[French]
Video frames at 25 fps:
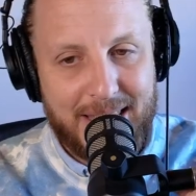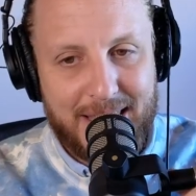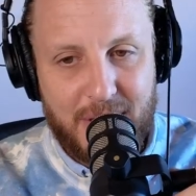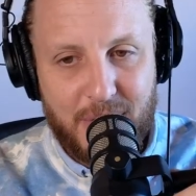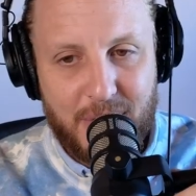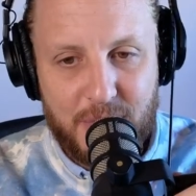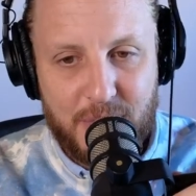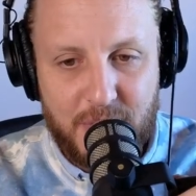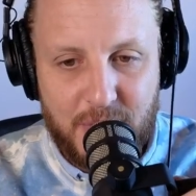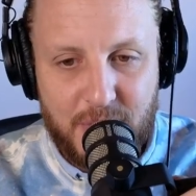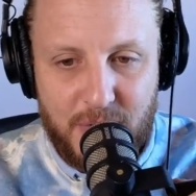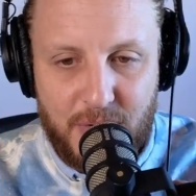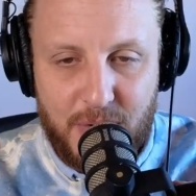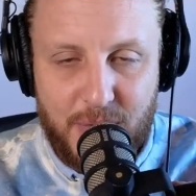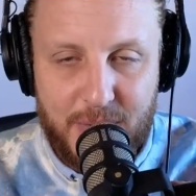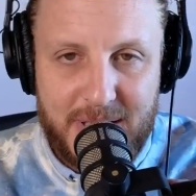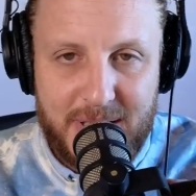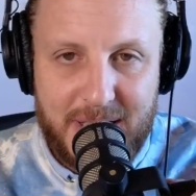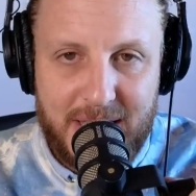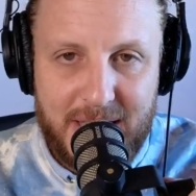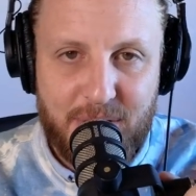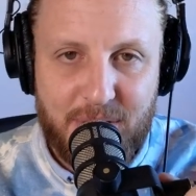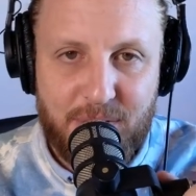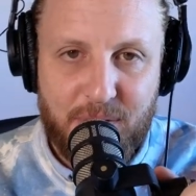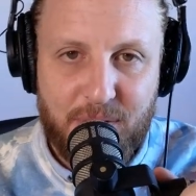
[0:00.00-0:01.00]
ensemble
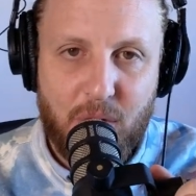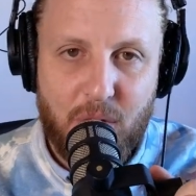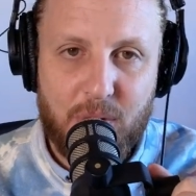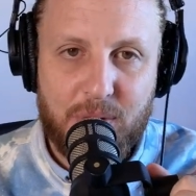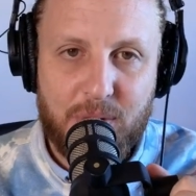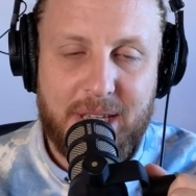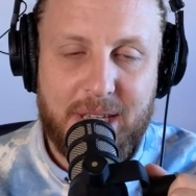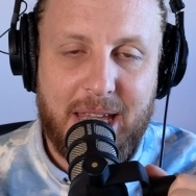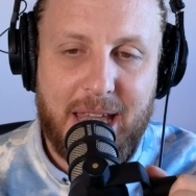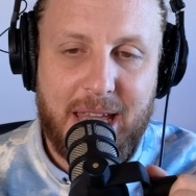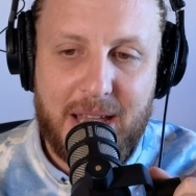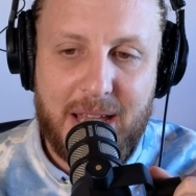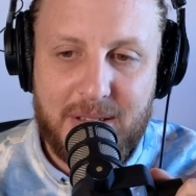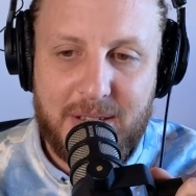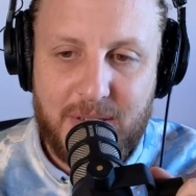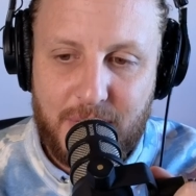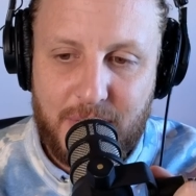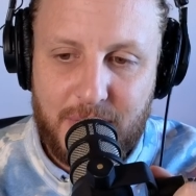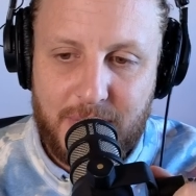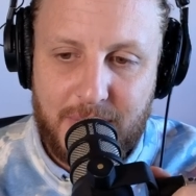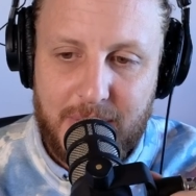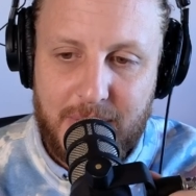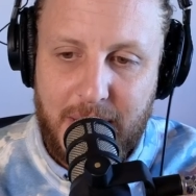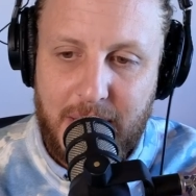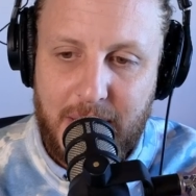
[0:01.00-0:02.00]
ces différentes
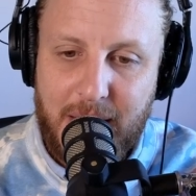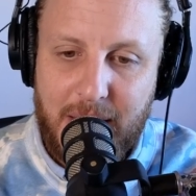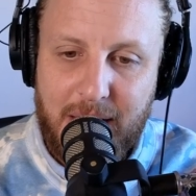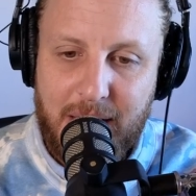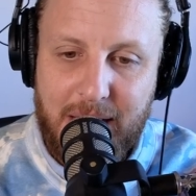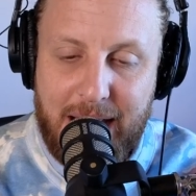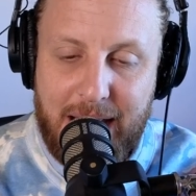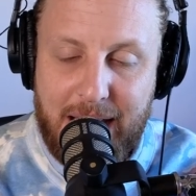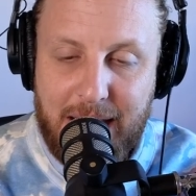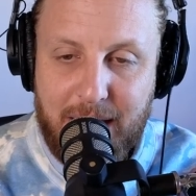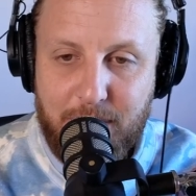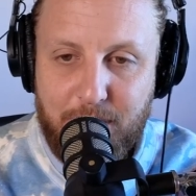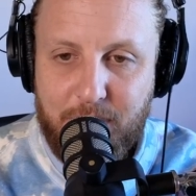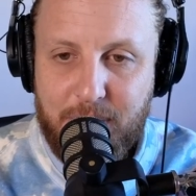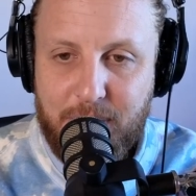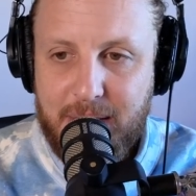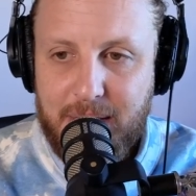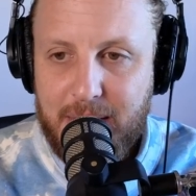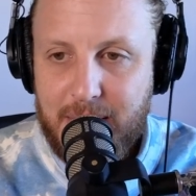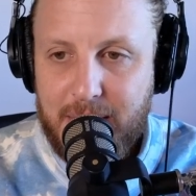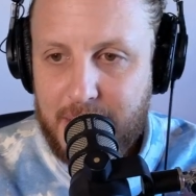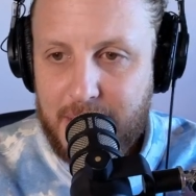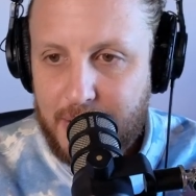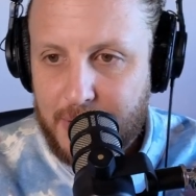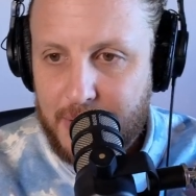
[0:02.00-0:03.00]
créations,
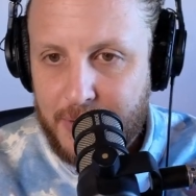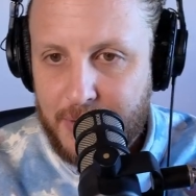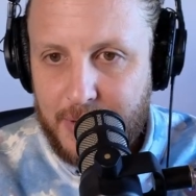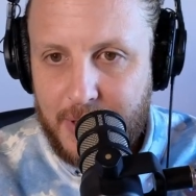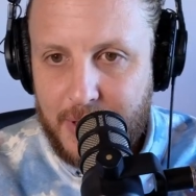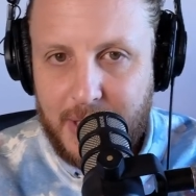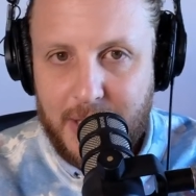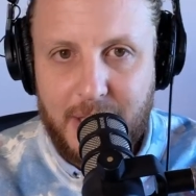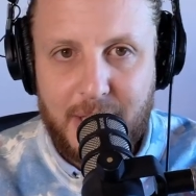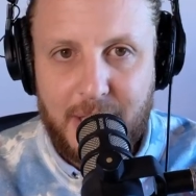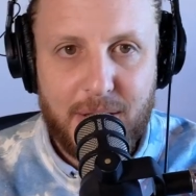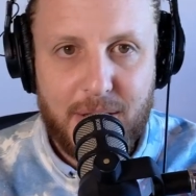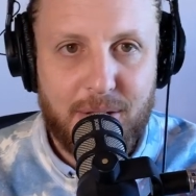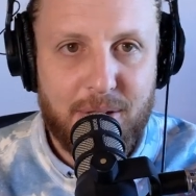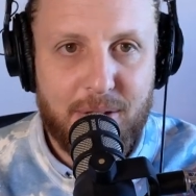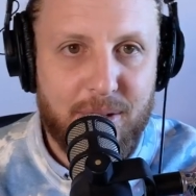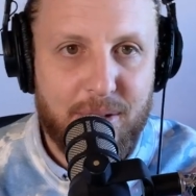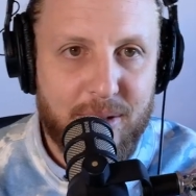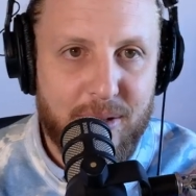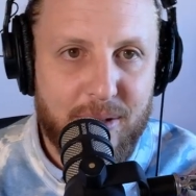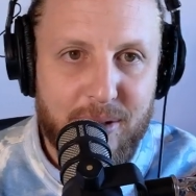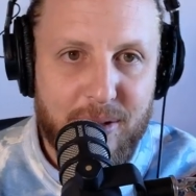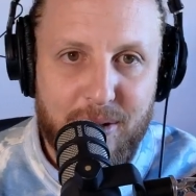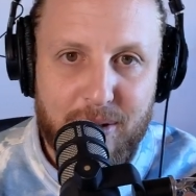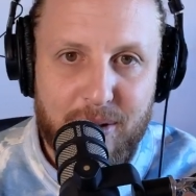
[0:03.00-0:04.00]
l'IPIN, euh,
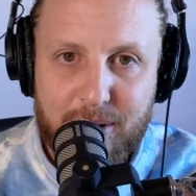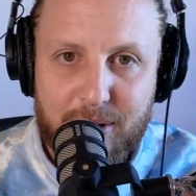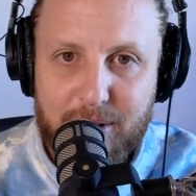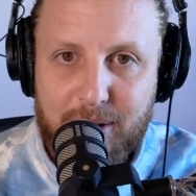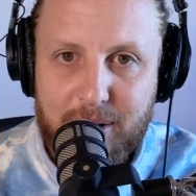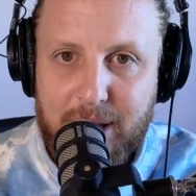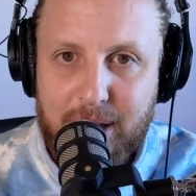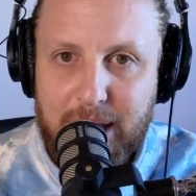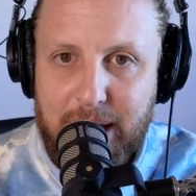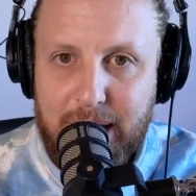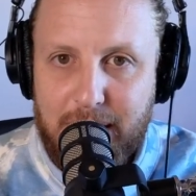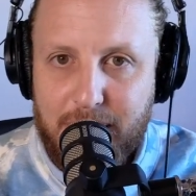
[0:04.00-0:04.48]
euh,